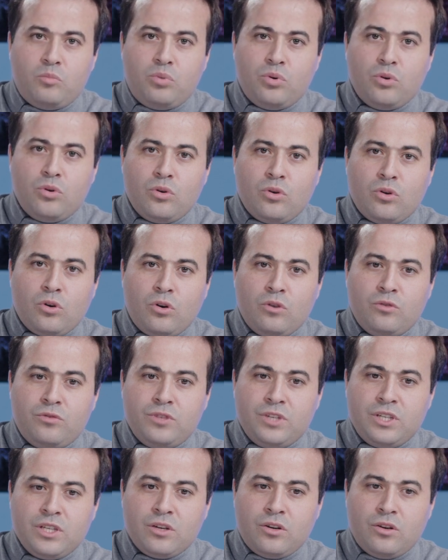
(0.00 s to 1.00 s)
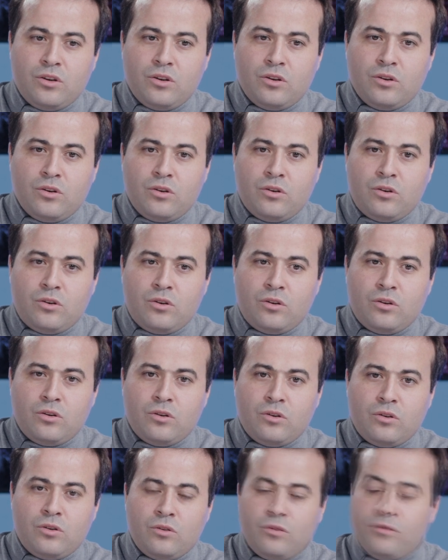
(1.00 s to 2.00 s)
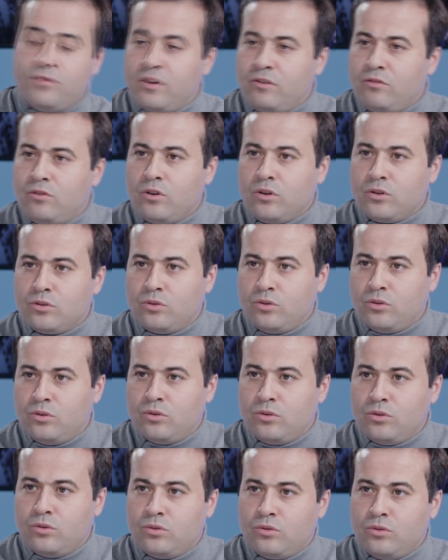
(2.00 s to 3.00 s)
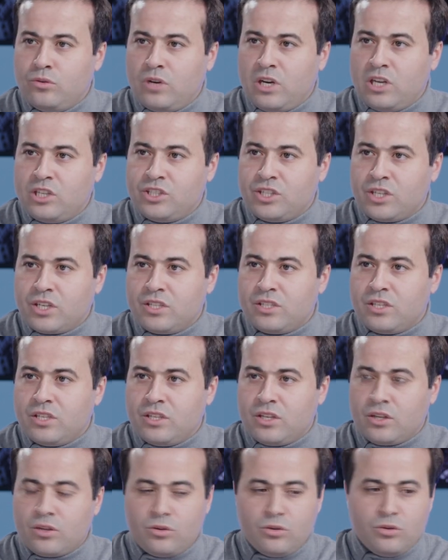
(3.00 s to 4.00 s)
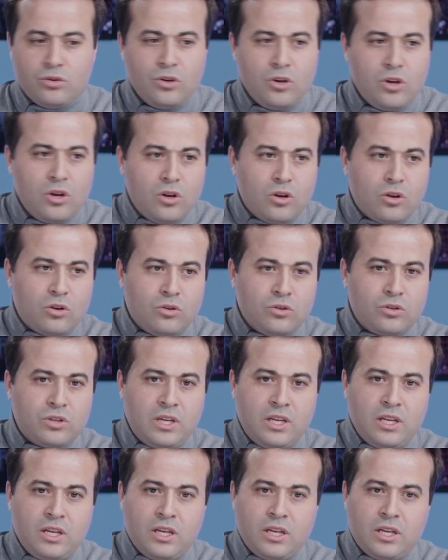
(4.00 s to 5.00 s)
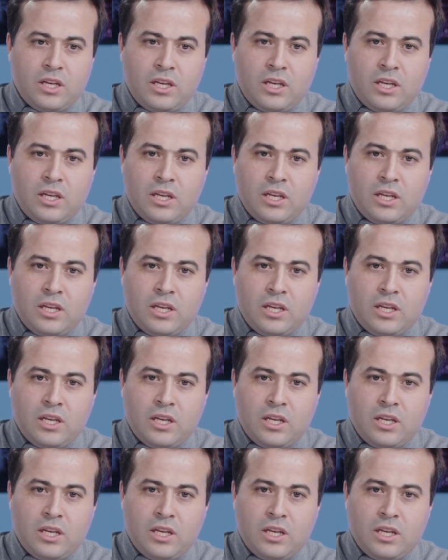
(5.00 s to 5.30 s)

peut revenir euh, en, faveur de, de l'Algérie, c'est-à-dire que quand les,